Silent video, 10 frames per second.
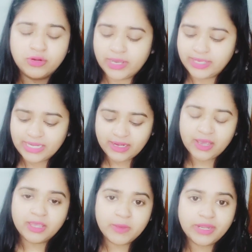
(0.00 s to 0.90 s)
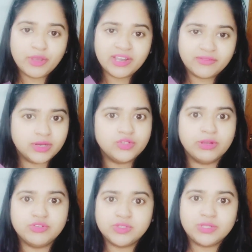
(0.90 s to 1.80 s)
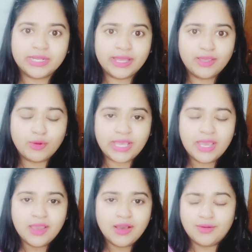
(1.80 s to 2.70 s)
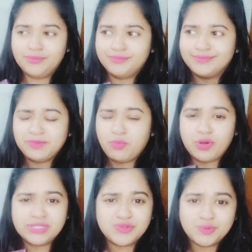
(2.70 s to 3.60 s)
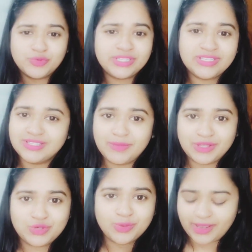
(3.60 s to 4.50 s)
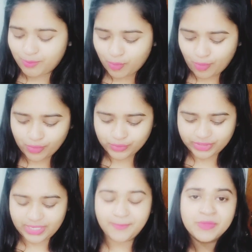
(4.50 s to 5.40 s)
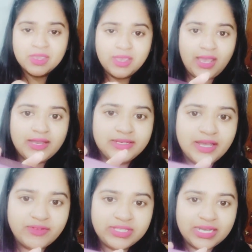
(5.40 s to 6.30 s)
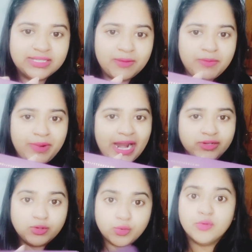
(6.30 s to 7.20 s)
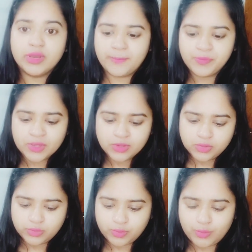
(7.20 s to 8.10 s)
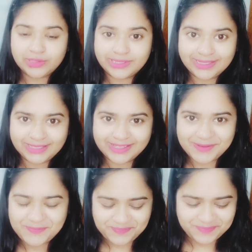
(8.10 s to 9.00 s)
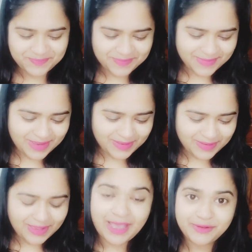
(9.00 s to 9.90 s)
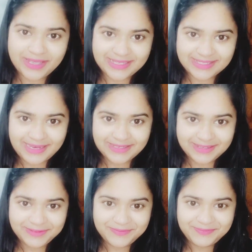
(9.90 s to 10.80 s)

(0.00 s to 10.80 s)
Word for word: लग ही नहीं रहा है कि मैंने कोई कवर छुआ मुझे को लग रहा है कि कोई बहुत सा स्मूथ सा चीज़ें मैंने छुआ है बहुत सुंदर है एंड इनका एवरस्टाइल इसका भी ब्रांड और लोगो है तो खोलते देखते हैं आर यू गाइज एक्साइटेड